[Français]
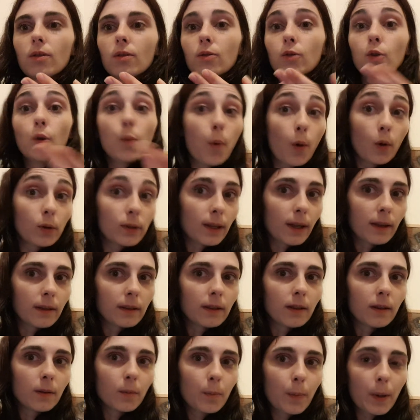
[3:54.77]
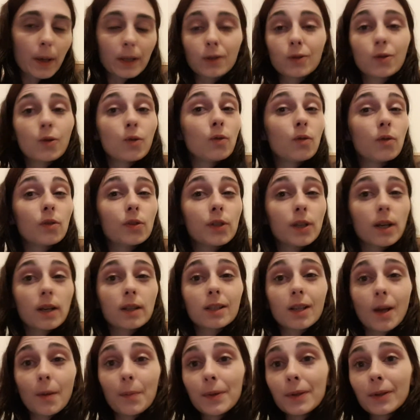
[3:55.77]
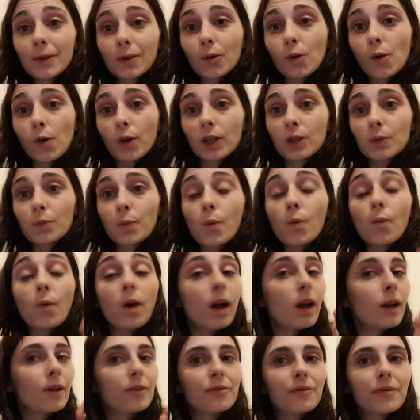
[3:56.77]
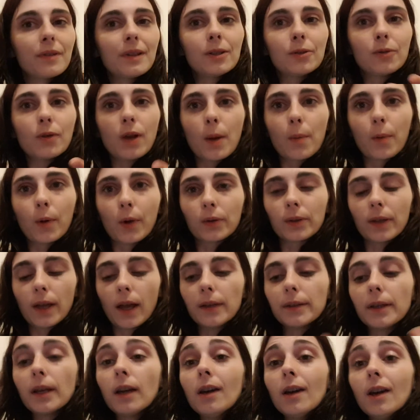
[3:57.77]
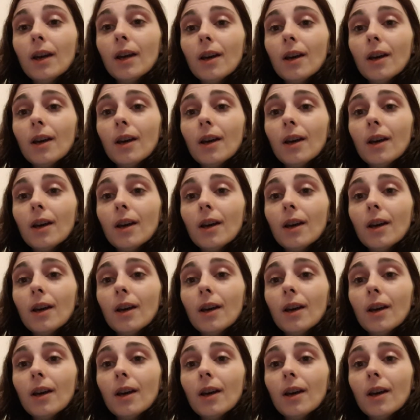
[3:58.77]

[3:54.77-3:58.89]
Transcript: de Bretagne, parce que chaque chapitre correspond à une ville de la Bretagne.